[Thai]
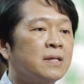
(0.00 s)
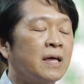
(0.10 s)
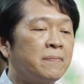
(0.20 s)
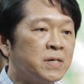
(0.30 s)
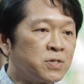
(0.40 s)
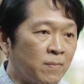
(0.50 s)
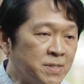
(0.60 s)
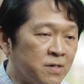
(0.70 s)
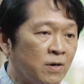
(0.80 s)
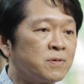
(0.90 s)
ในปีสองพั
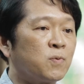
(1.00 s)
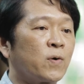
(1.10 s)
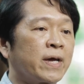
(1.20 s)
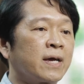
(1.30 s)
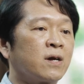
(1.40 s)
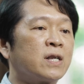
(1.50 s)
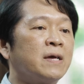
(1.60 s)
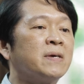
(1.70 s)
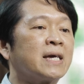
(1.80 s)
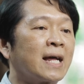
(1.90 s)
นสี่ร้อยสิบหกเองก็
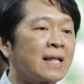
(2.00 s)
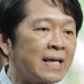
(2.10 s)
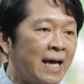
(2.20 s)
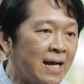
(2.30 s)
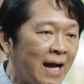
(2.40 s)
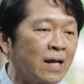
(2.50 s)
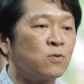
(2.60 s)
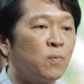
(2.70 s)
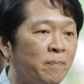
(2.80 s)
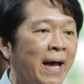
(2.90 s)
ได้มีการแก้ไข
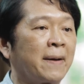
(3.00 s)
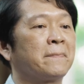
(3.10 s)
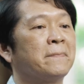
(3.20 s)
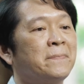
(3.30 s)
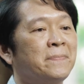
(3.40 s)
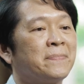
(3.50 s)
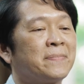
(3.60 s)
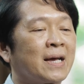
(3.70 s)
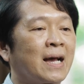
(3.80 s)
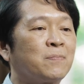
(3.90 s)
รูปแบบ
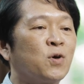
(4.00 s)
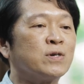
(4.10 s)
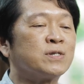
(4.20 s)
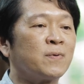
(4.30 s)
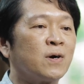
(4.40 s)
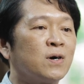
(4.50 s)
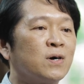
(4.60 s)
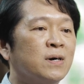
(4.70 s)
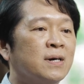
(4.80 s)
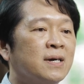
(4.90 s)
นะครับโดยเฉพาะ
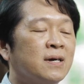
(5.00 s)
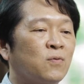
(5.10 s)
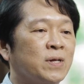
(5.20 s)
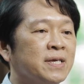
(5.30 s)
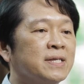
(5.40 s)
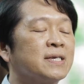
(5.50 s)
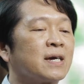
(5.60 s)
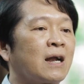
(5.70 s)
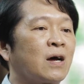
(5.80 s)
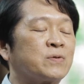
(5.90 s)
วันนี้ที่
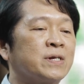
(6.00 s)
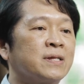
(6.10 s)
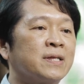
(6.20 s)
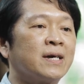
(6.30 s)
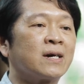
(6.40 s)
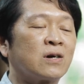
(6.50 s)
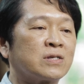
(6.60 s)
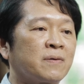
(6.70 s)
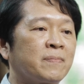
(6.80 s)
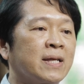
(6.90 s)
จะกล่าวถึงเนี่ยก็
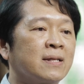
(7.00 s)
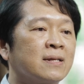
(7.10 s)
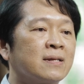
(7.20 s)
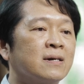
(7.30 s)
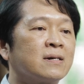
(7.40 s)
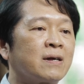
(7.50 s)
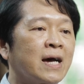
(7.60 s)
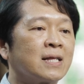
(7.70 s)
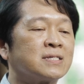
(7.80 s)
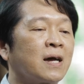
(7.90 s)
จะเป็นเครื่อง
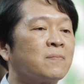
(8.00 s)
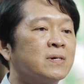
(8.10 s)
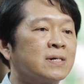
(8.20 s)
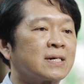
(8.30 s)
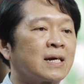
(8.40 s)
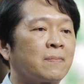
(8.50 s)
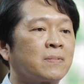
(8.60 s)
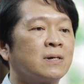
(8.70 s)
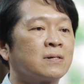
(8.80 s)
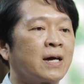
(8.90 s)
ราชช้างเผือกกับ
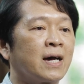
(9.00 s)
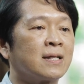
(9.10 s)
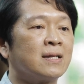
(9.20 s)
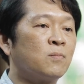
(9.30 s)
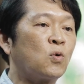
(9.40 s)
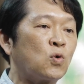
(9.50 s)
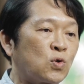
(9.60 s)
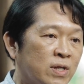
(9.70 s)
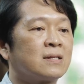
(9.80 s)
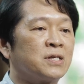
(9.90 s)
เครื่องราชมงกุ
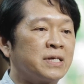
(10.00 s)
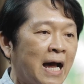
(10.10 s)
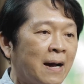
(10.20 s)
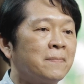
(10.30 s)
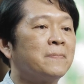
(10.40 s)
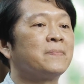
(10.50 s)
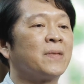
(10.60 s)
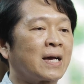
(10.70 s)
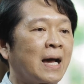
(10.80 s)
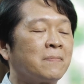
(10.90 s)
ฎสยาม
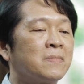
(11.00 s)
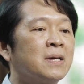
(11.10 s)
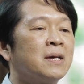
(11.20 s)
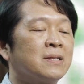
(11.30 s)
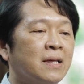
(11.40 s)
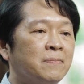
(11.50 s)
นะครับใน